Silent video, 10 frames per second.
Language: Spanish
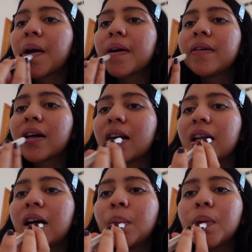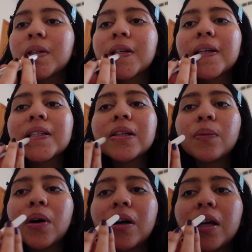como que le dan
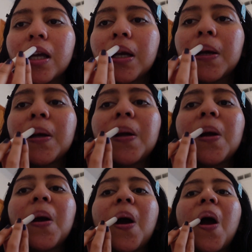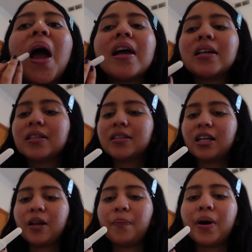muchísimo y se
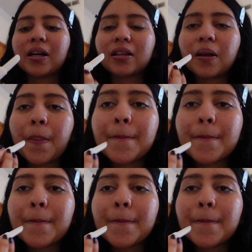le parte.